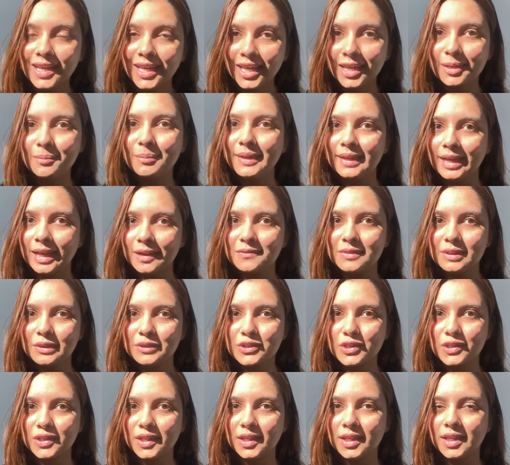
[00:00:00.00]
एक भी लाइव
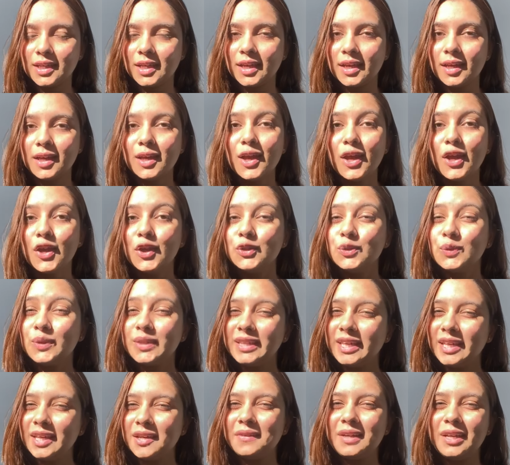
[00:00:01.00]
सेशन नहीं किया है तो
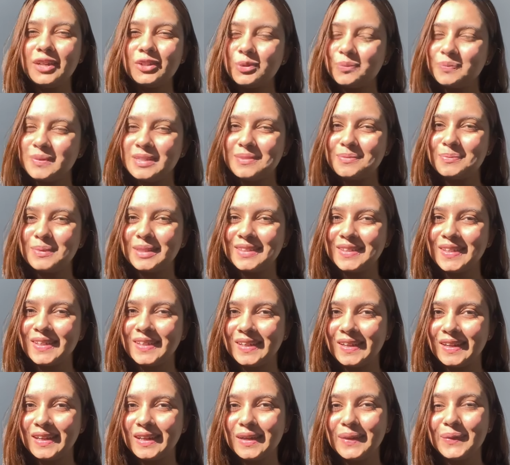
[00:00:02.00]
ये वाला तो मिस मत
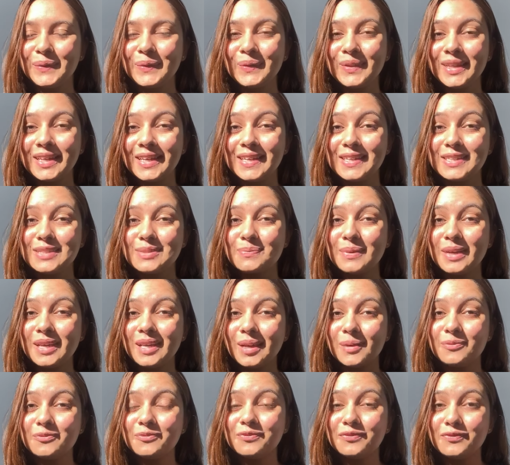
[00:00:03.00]
करना यार क्योंकि इसमें
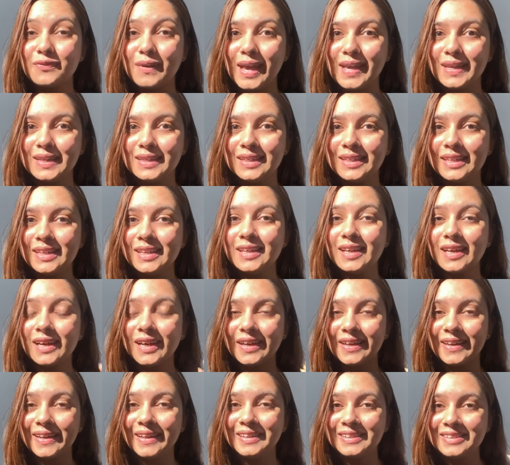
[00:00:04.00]
हम फाइनली
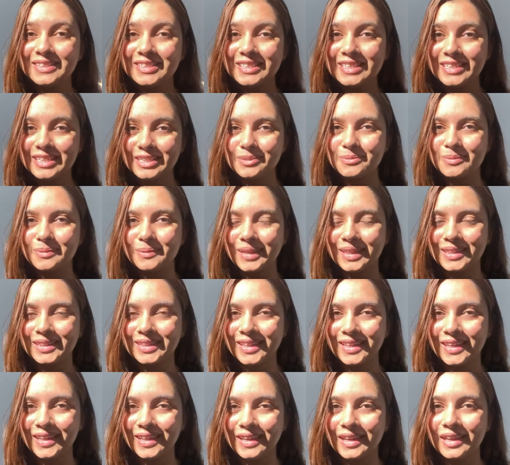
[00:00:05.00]
हर एक चीज़ पर बात
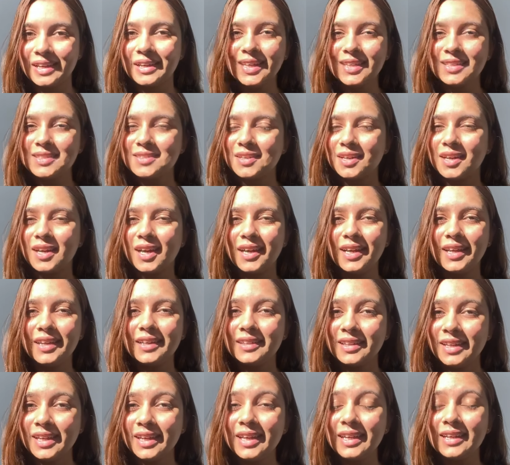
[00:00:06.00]
करेंगे
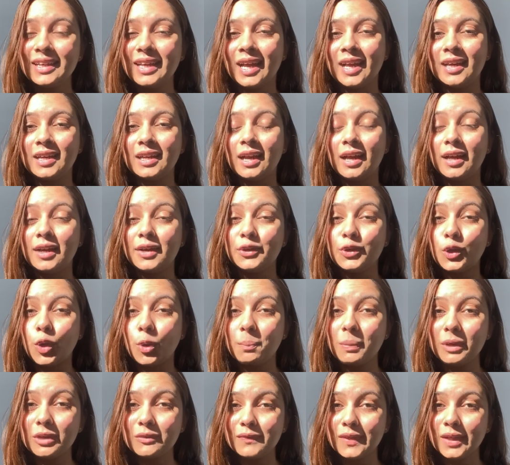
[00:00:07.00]
रिगार्डिंग नीट एंड आर
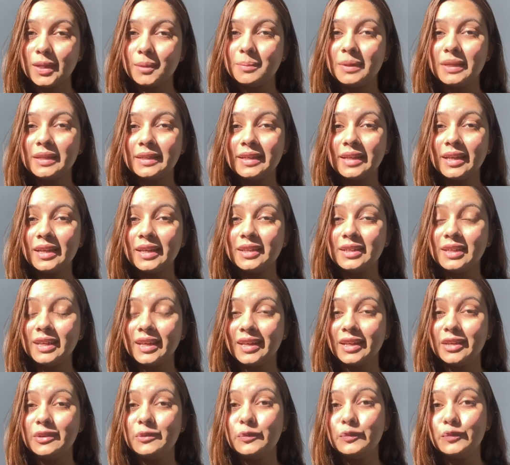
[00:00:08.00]
टॉपिक विल बी
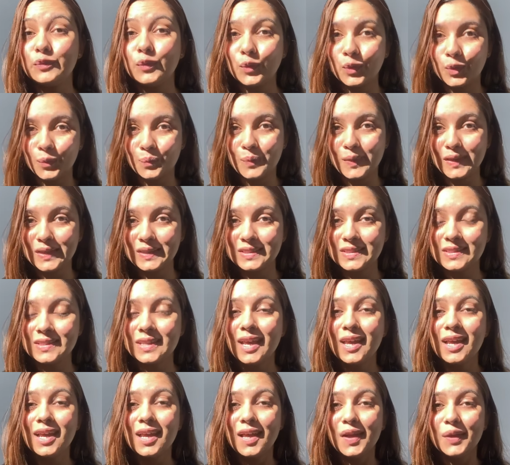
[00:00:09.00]
नीट इन फोर मंथ्स
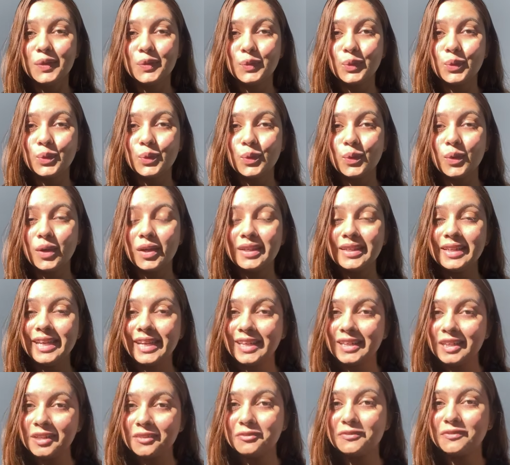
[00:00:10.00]
तो
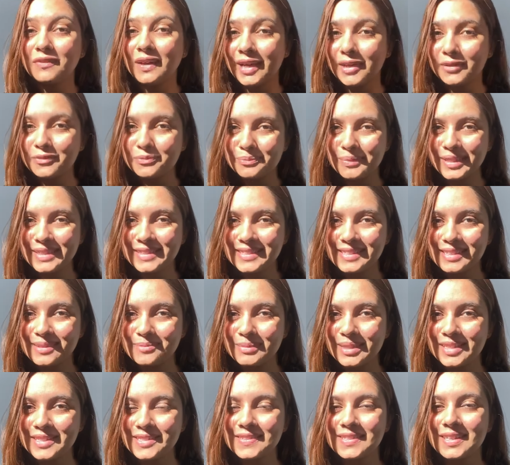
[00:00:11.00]
नीड इन फाइव मंथ्स
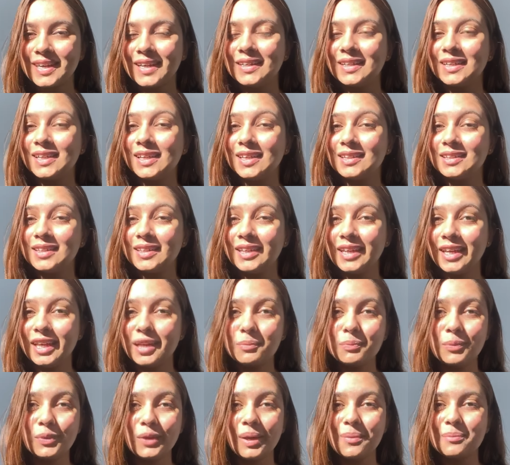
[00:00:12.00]
हमने स्टार्ट किया था ये
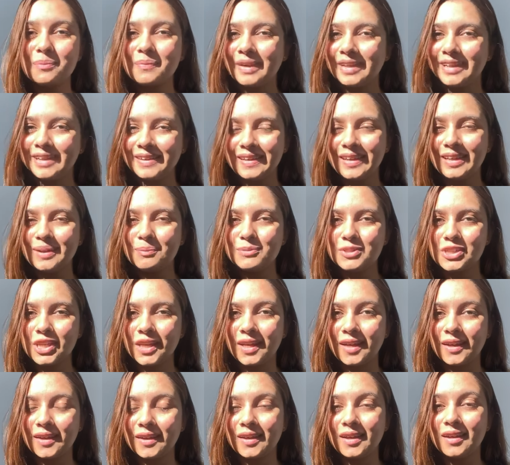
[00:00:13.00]
पूरा महीना अब
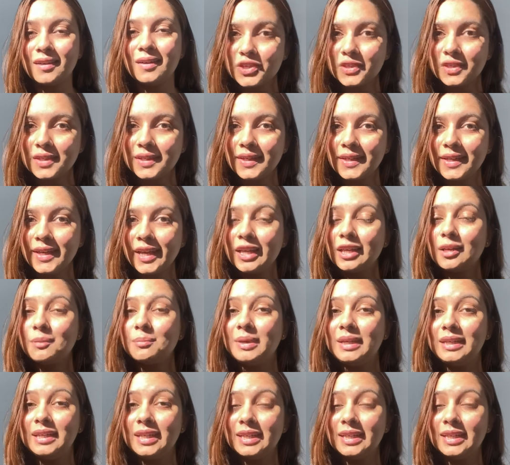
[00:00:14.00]
चला गया इनका लिंक मैं